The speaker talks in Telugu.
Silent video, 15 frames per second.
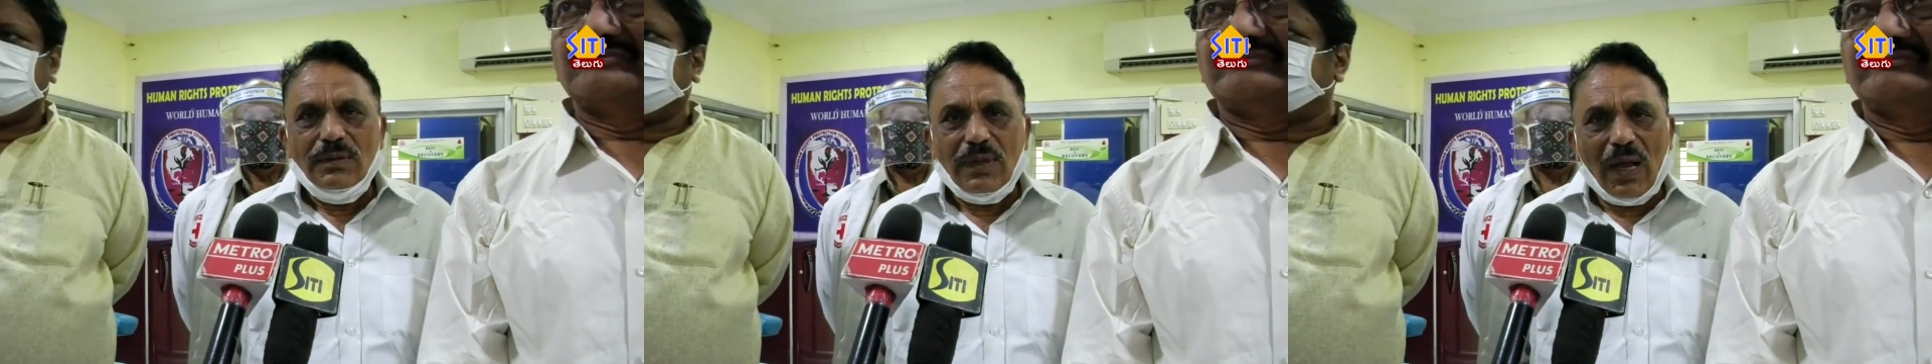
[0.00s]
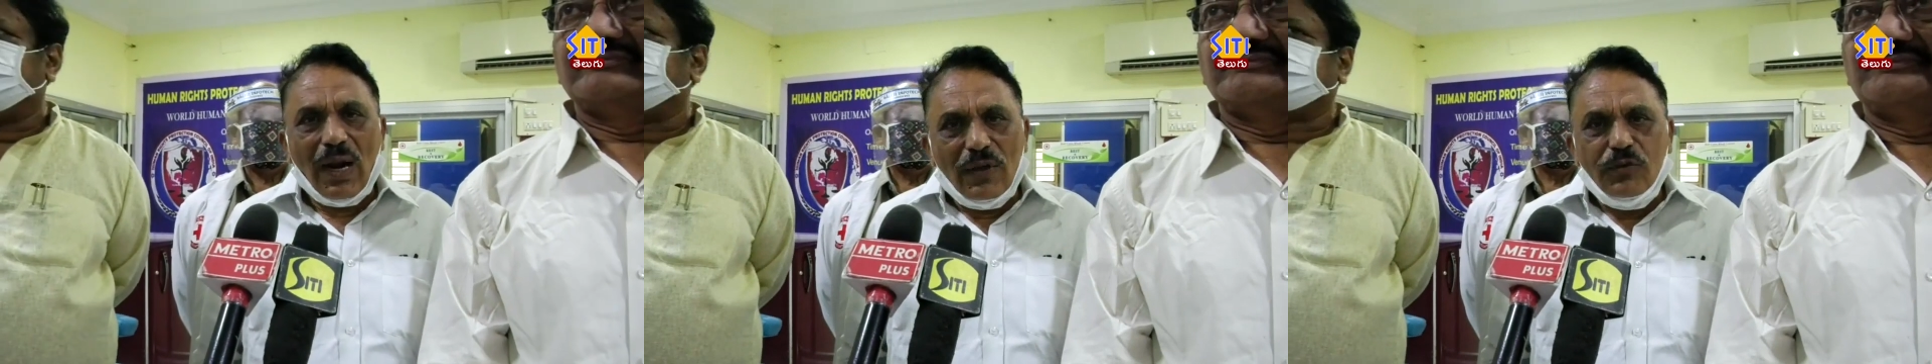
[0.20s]

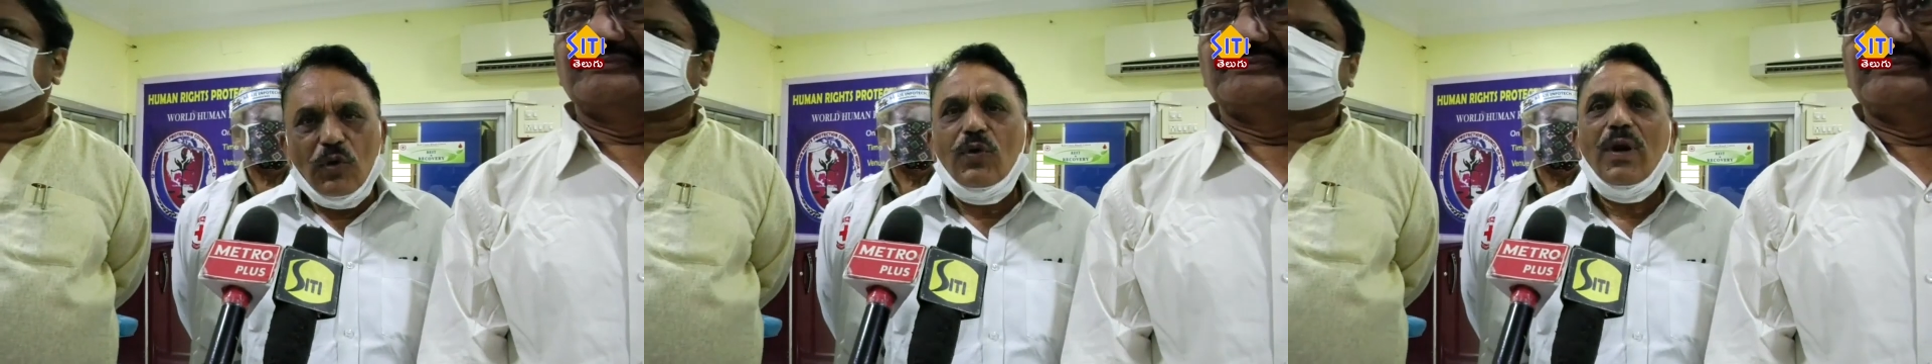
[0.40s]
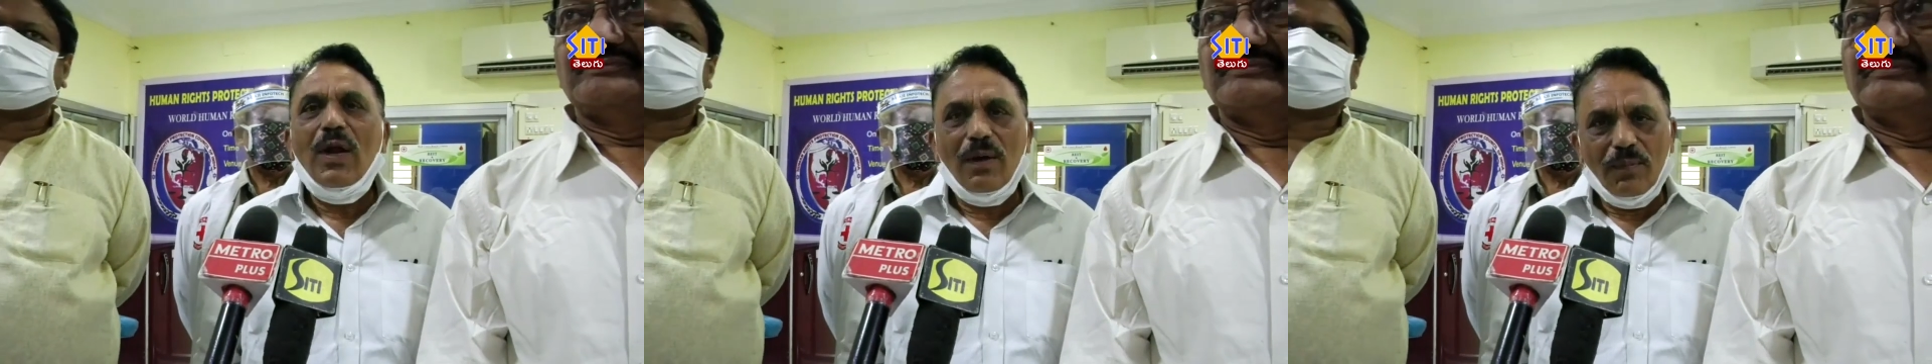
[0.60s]
చాలా
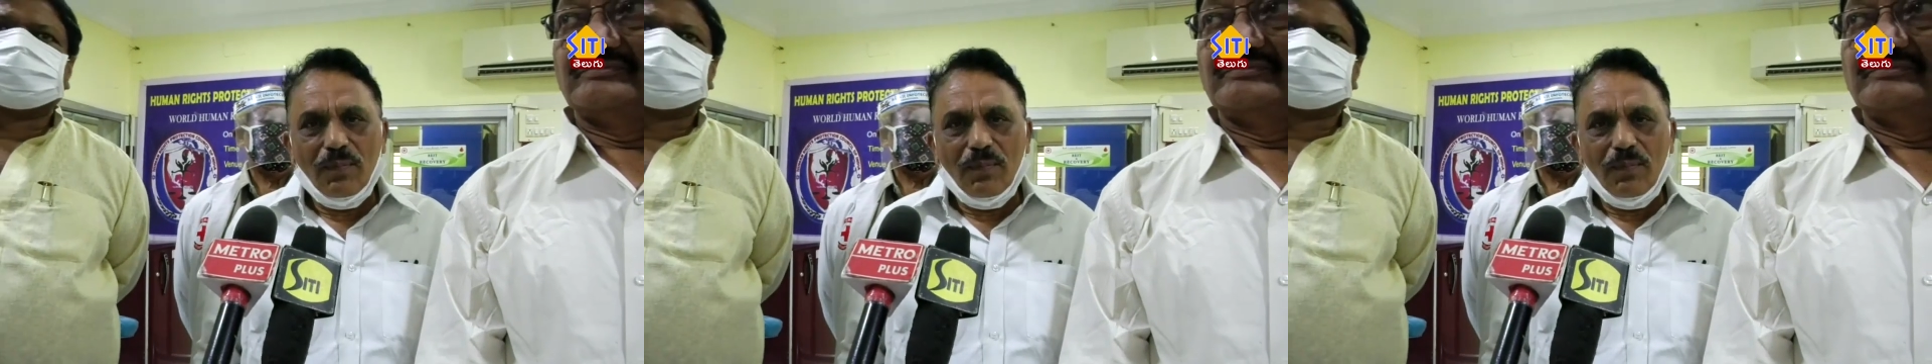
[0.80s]
చోట్ల